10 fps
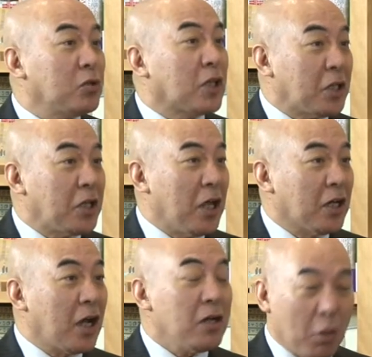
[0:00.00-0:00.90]
補立て
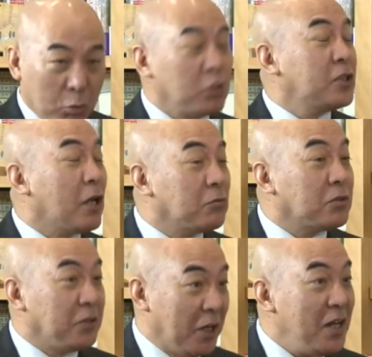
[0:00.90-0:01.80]
て、彼ら落としてやろうっ
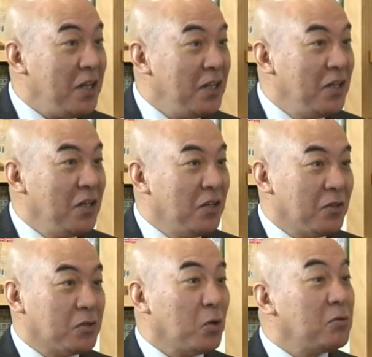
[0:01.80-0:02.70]
て言ってね、え
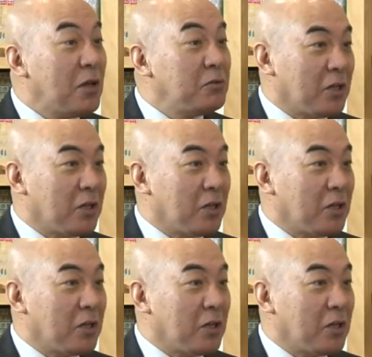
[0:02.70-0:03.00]
え、それぐらい言って